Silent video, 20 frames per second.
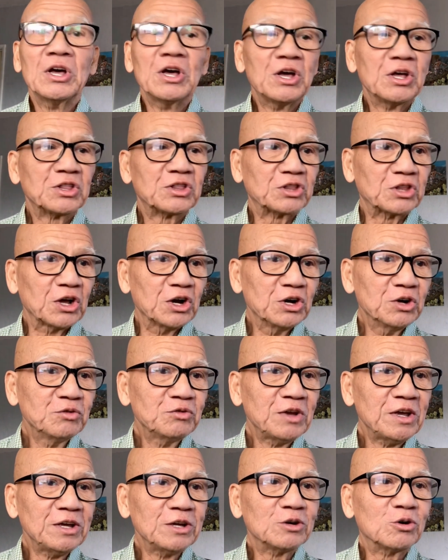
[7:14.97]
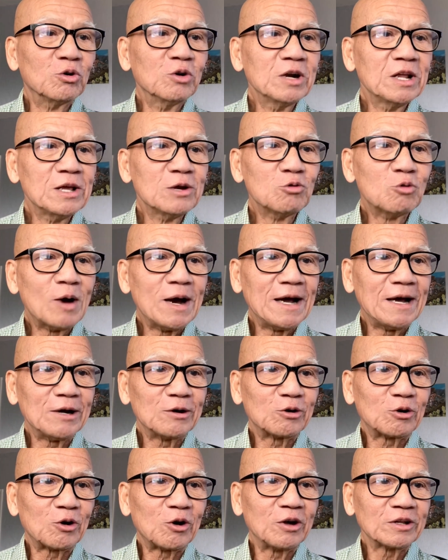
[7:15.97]
tử vi của liên hoa
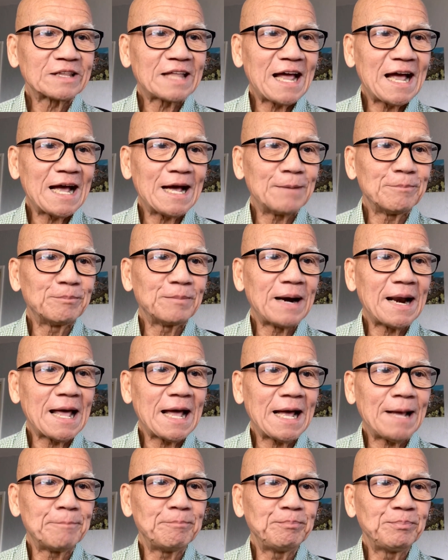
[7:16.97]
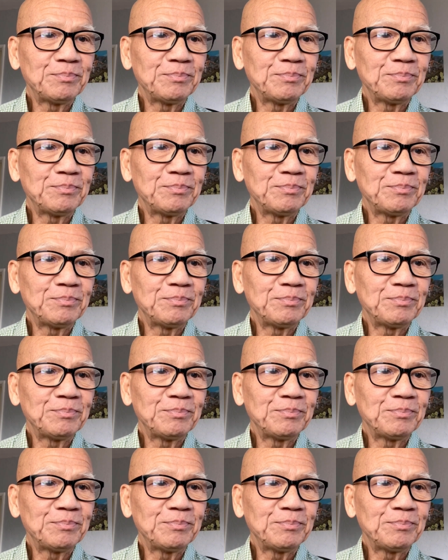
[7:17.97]
có tham lam